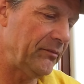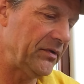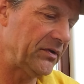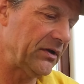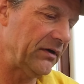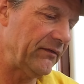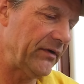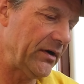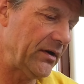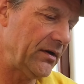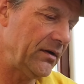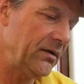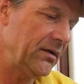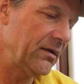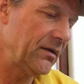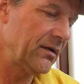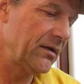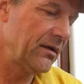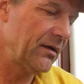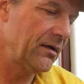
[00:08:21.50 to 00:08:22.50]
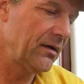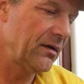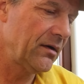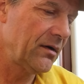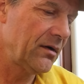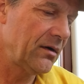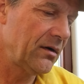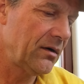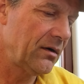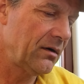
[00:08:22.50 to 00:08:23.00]
hat mittlerweile.
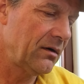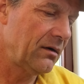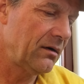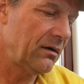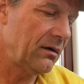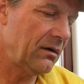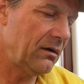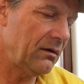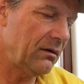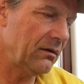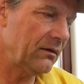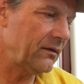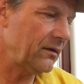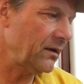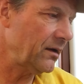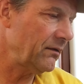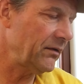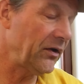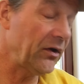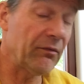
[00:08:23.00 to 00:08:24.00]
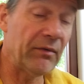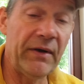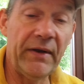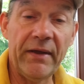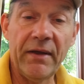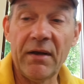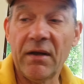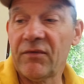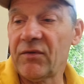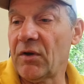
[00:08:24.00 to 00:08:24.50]
Und äh, wenn ich
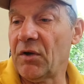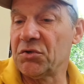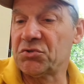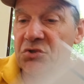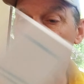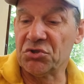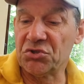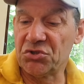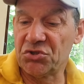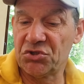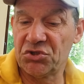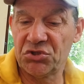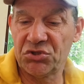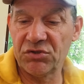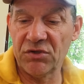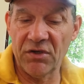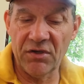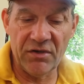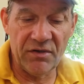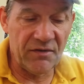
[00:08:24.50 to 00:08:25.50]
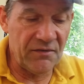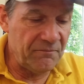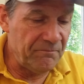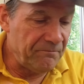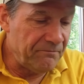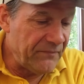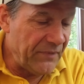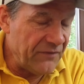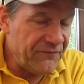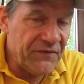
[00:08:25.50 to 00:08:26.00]
überlege, da sind auch schon äh,
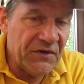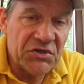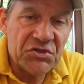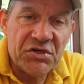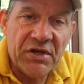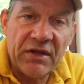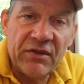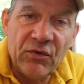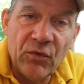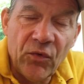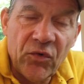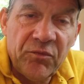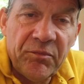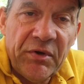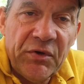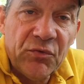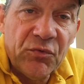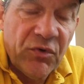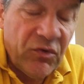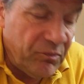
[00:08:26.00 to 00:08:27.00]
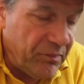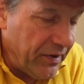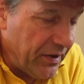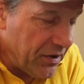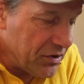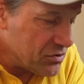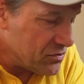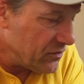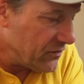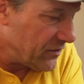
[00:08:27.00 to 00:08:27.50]
mehrfach Steckdosen mit
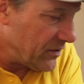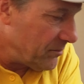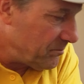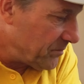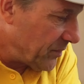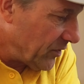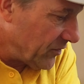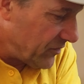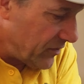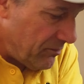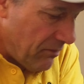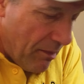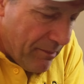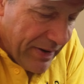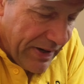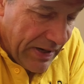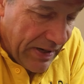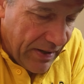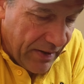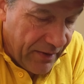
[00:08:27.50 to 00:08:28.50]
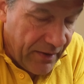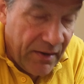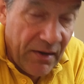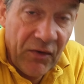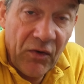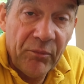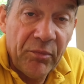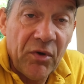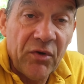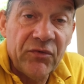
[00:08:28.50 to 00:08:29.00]
USB-Anschluss gibt, brauchst du nicht mehr mehr ein
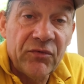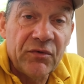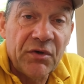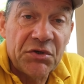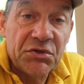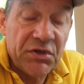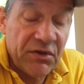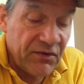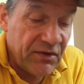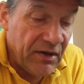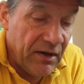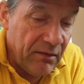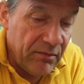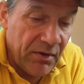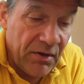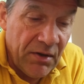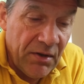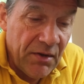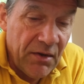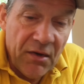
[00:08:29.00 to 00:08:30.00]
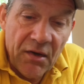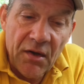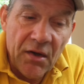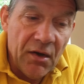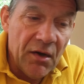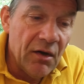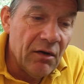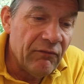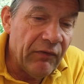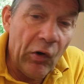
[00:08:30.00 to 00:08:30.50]
Ladegerät, du brauchst nur das scheiß Kabel.
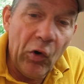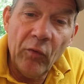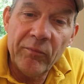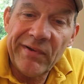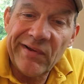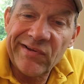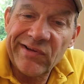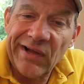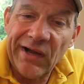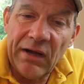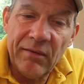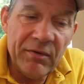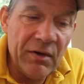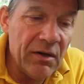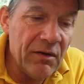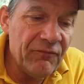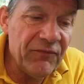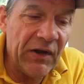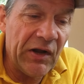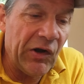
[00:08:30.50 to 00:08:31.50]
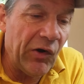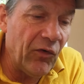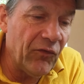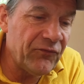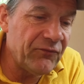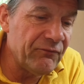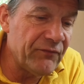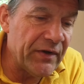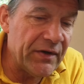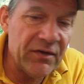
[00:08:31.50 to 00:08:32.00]
Warum das Kabel
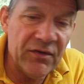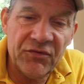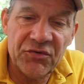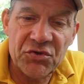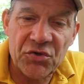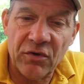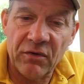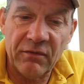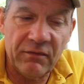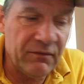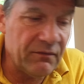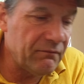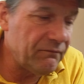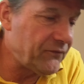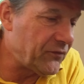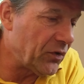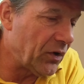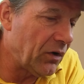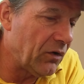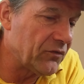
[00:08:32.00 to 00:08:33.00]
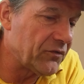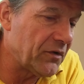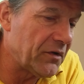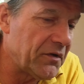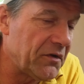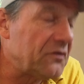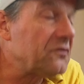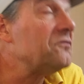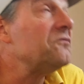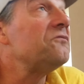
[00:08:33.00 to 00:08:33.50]
verkaufen, wenn es schon zu Hause
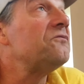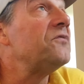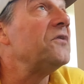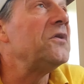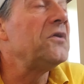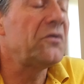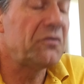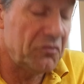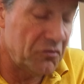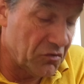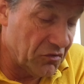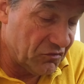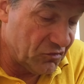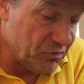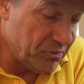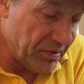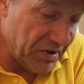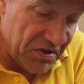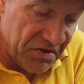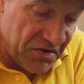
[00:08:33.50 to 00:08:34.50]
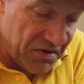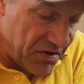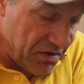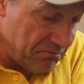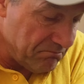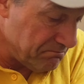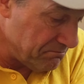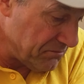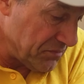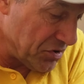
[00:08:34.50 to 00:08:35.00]
liegt? Finde ich eine super Idee,
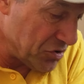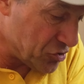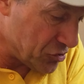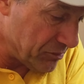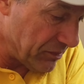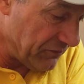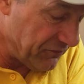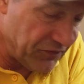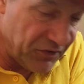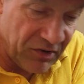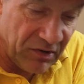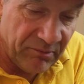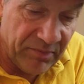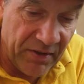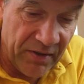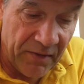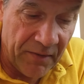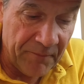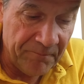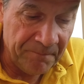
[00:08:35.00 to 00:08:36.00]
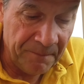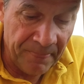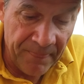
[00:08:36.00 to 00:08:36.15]
bin ich schon mal voll dabei.